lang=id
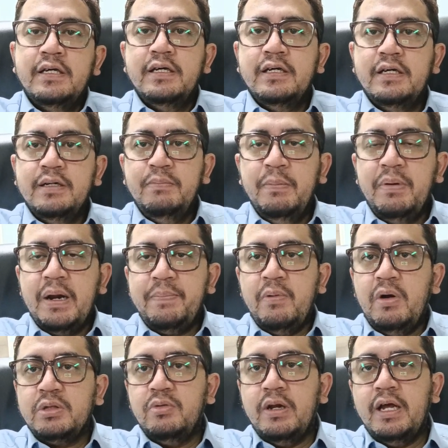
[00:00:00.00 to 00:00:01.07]
E, beberapa
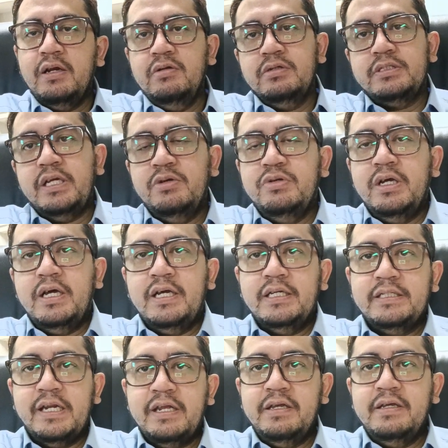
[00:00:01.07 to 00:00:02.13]
waktu lalu saya udah
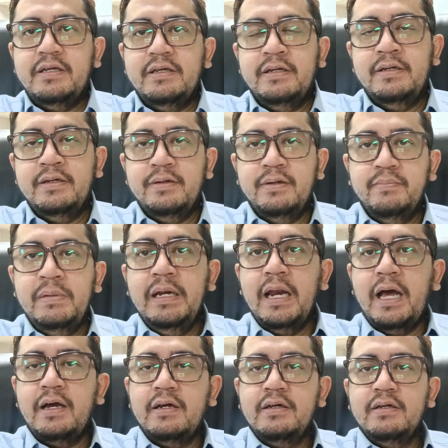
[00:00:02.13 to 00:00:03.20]
sering
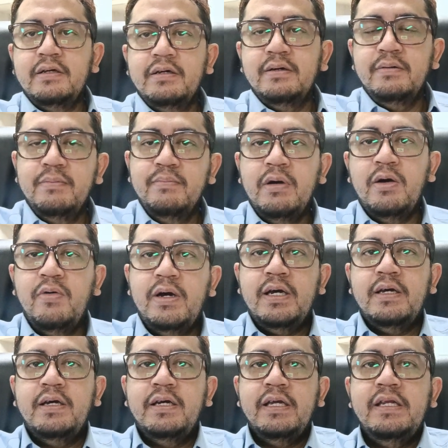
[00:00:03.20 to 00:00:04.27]
bilang
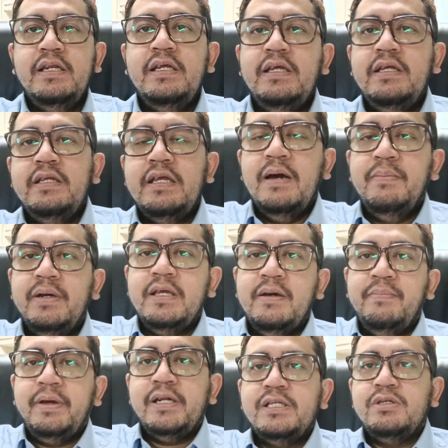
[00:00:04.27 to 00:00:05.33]
bahwa ini
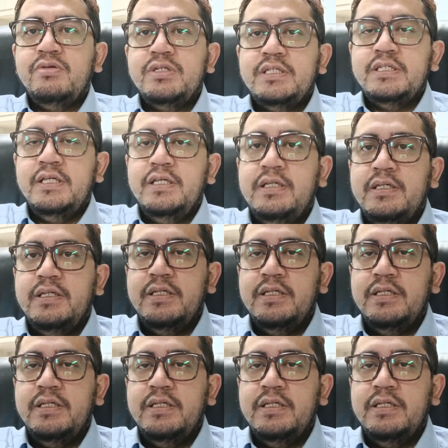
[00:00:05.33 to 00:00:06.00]
zamannya medsos ya,